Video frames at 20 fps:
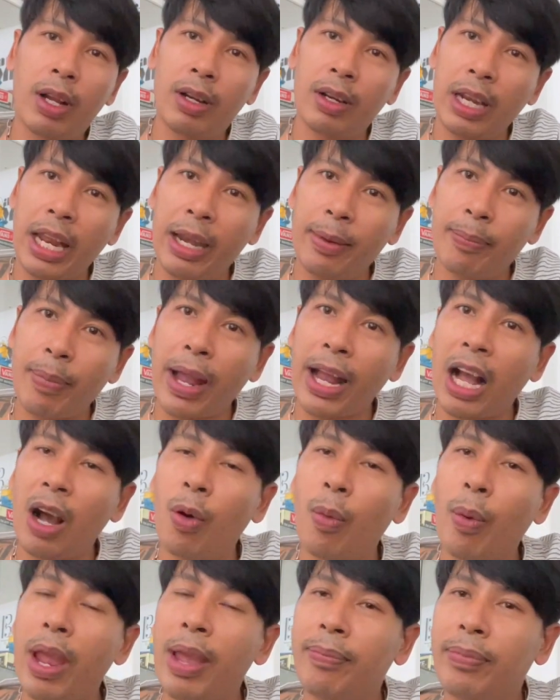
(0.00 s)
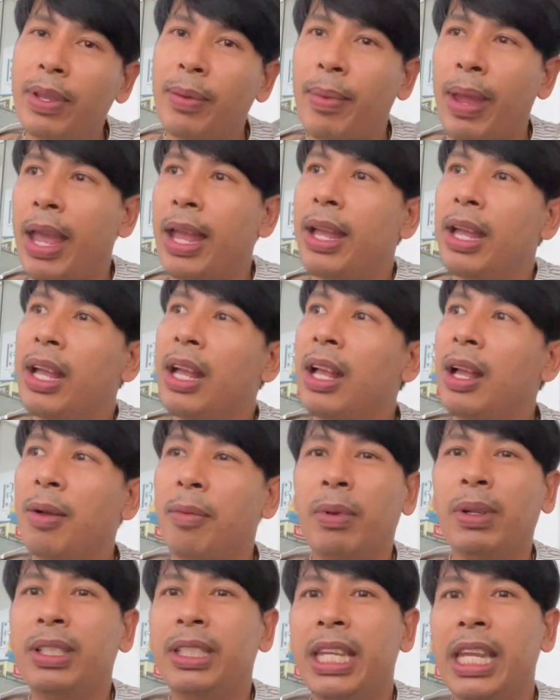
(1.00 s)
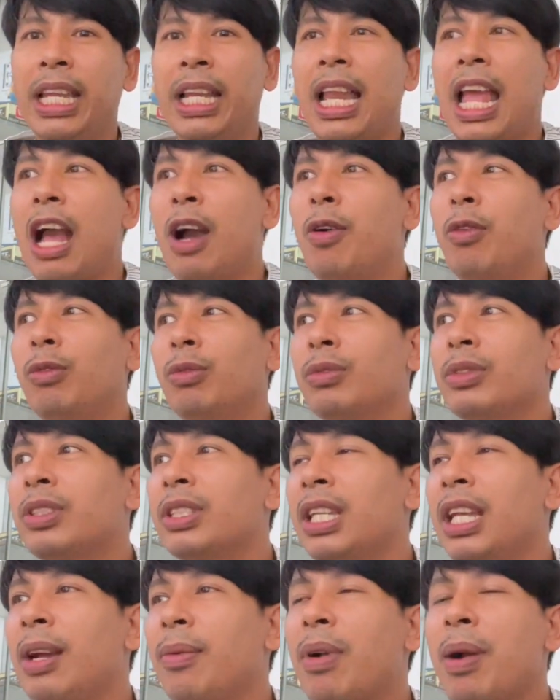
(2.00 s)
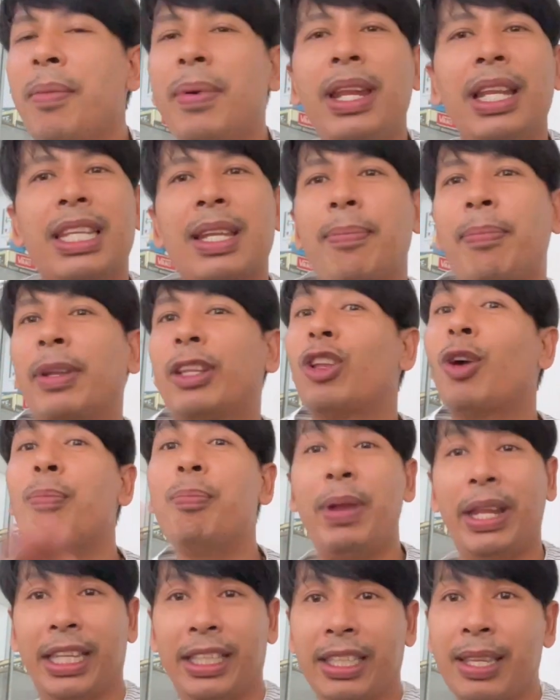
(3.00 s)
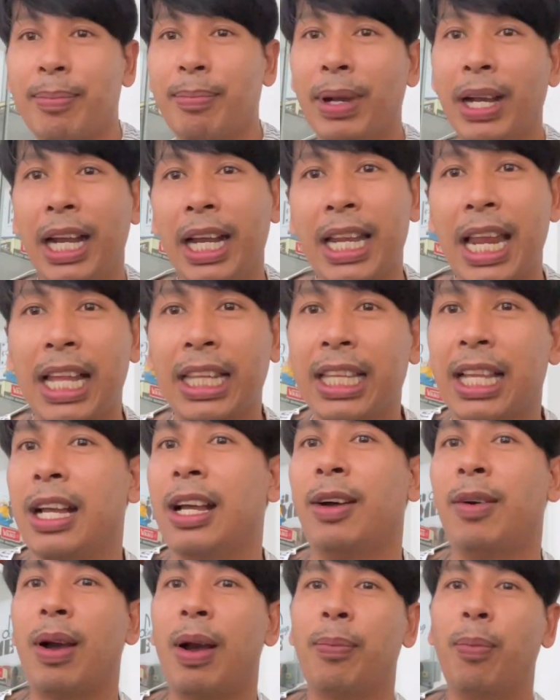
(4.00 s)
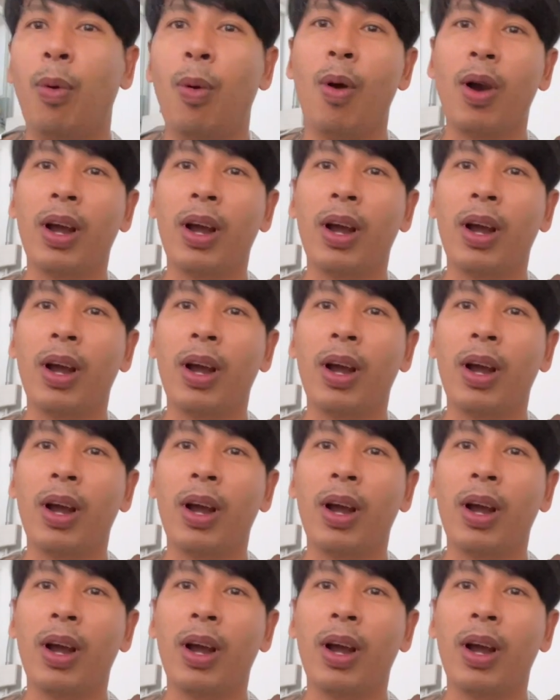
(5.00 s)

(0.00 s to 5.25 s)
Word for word: เล่นไปเข้าเวฟใช่ไหมจริงแล้วเซิร์ฟก็ไม่ได้จำเป็นต้องบิดเสมอนะแต่ว่าพวก